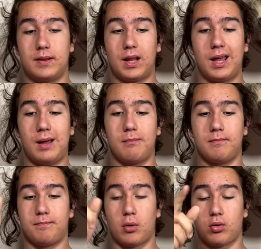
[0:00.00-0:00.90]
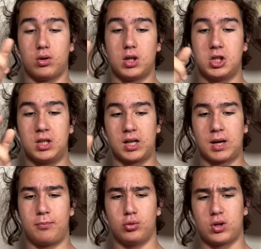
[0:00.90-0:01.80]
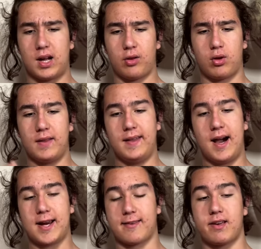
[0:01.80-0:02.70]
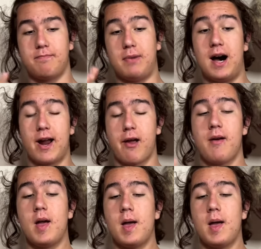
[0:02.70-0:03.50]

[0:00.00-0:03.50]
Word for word: e posso decidere a che punto la canzone andare, skippare.